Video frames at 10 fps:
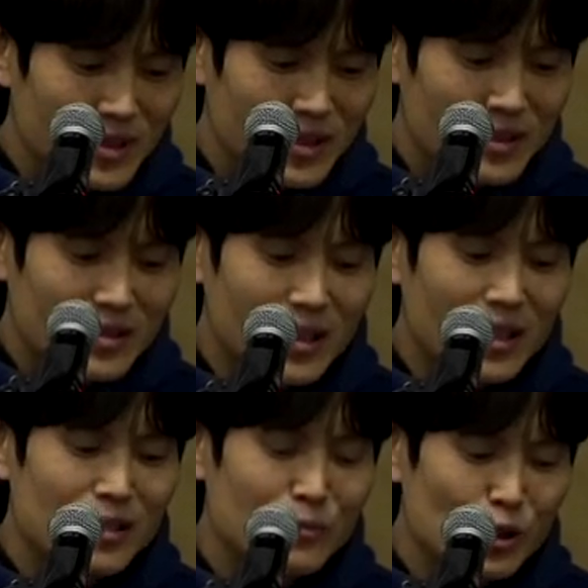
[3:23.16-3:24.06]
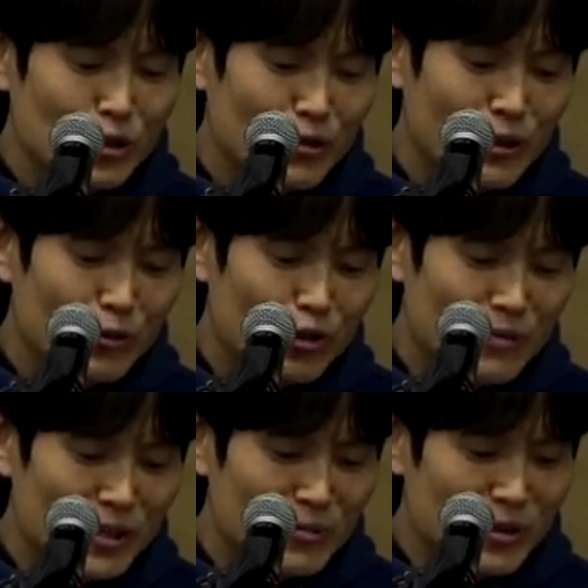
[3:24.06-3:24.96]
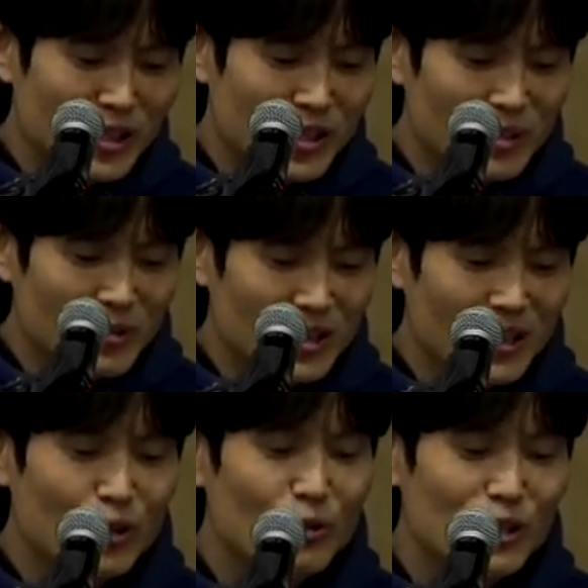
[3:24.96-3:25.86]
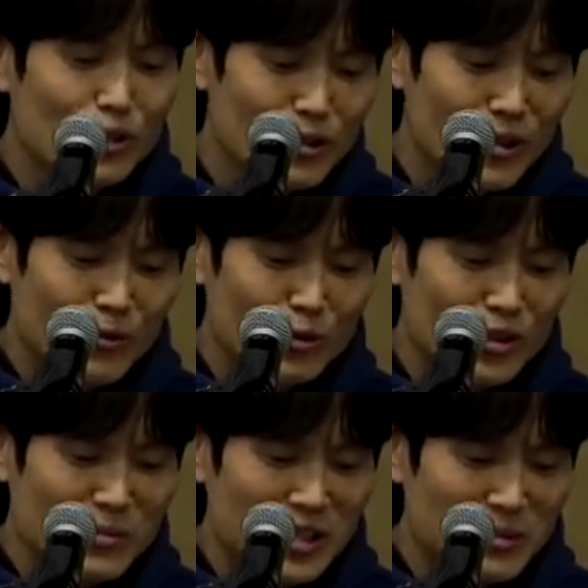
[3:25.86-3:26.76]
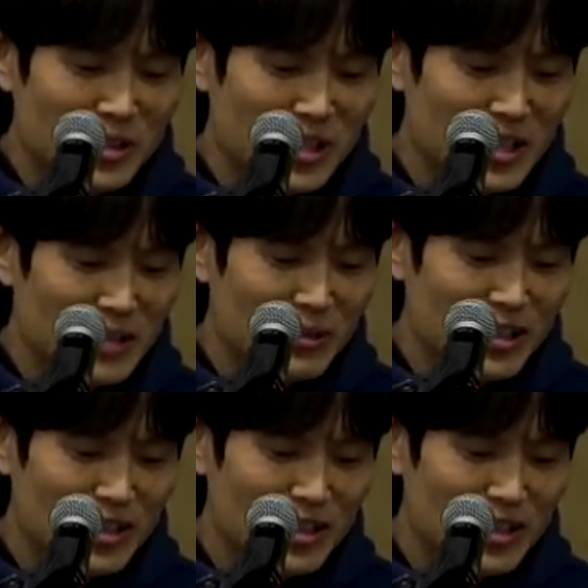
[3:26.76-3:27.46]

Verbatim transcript: 내가 하나님을 신뢰하고 주의 말씀을 찬양합니다. 내가 요호와를 신뢰하고 주의 말씀을 찬양합니다.